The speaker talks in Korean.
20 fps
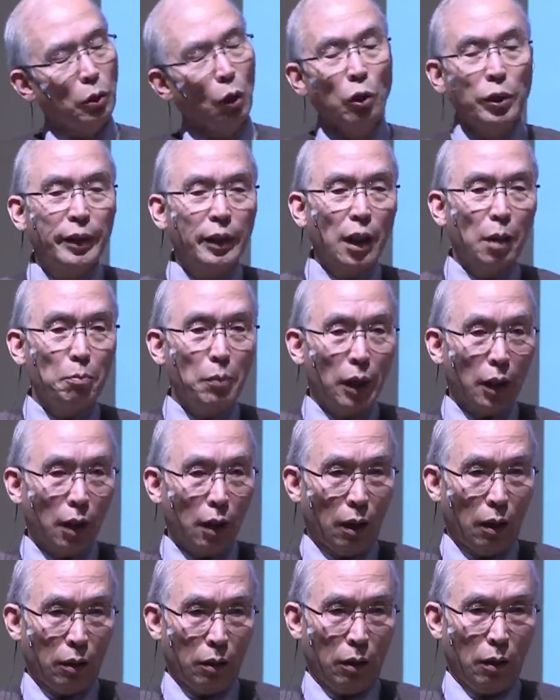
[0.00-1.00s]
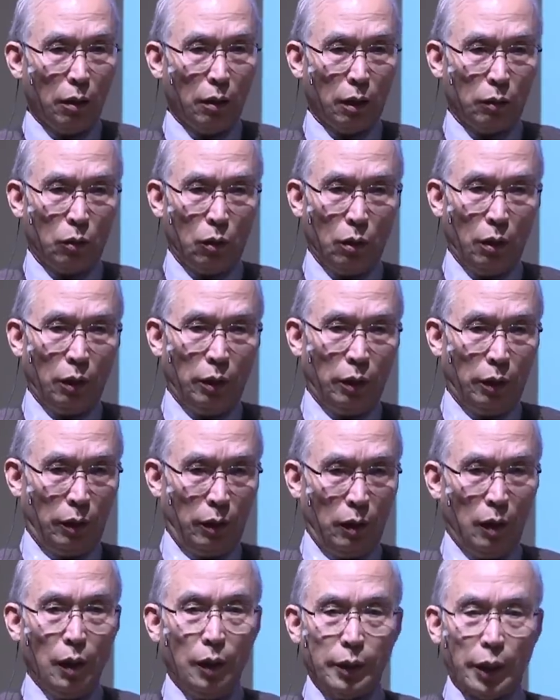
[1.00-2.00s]
1 0시간마
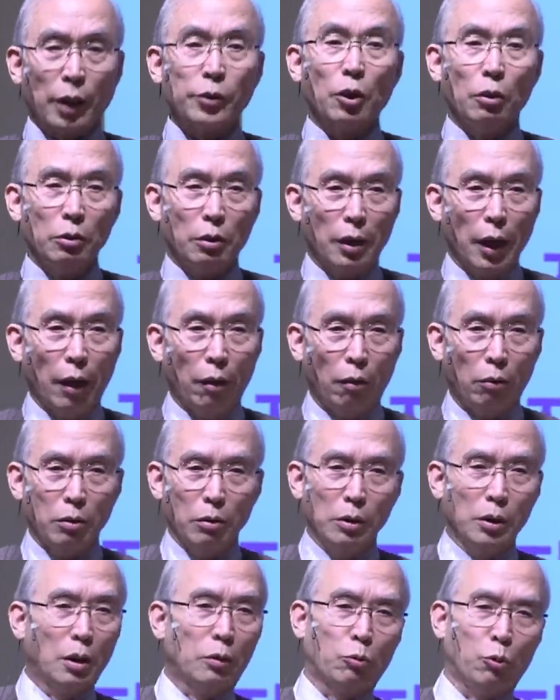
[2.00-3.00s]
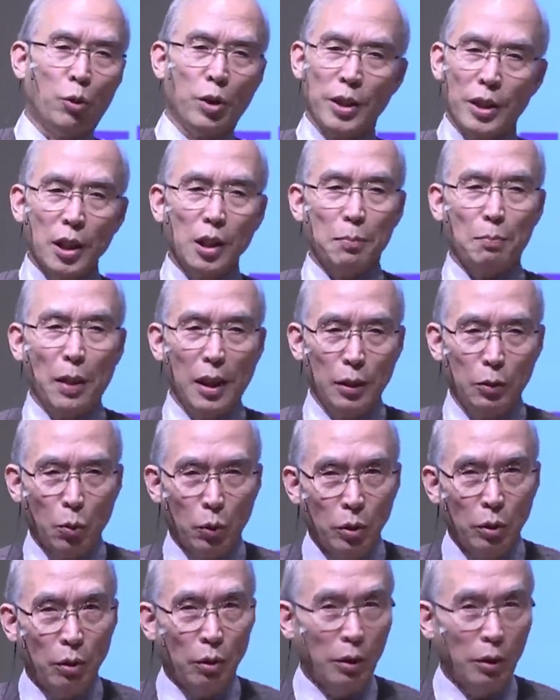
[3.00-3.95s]
자전을 해요. 그러니까 굉장히 빨리 도는